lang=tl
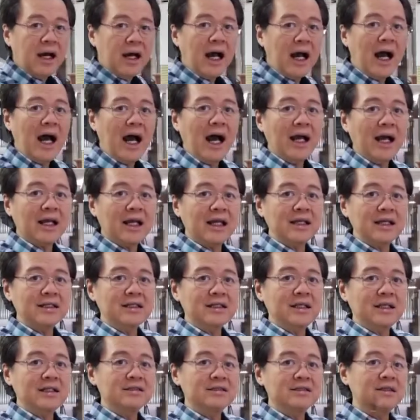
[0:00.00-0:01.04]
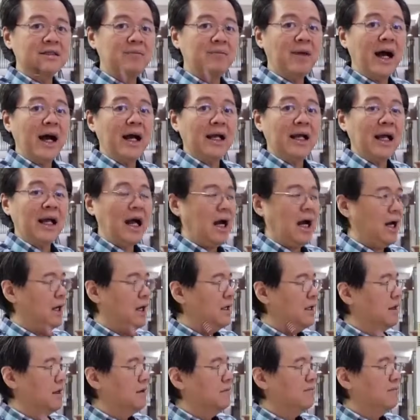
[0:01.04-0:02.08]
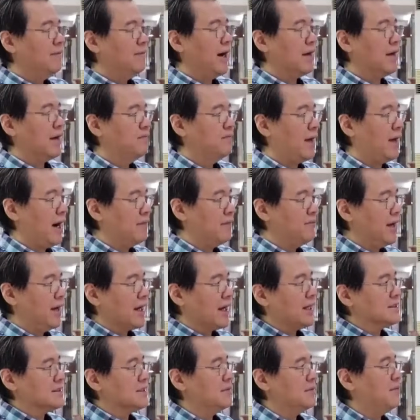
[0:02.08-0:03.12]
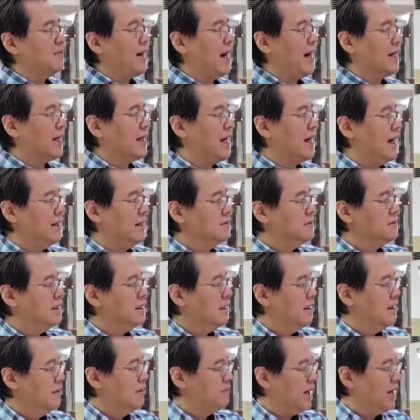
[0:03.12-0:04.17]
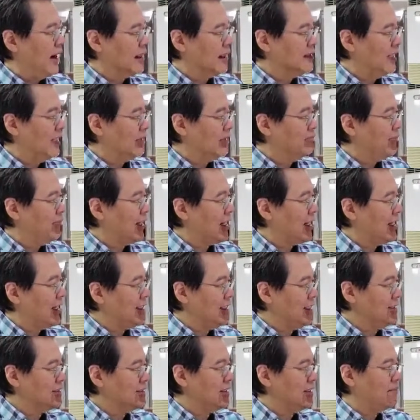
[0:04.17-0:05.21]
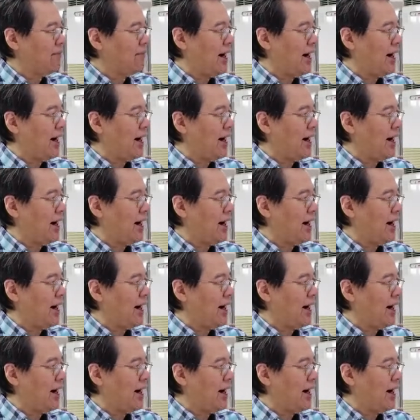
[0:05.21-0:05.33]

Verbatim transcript: aakyat yan sa baga, magbabara sa baga. Pag nagbara yan sa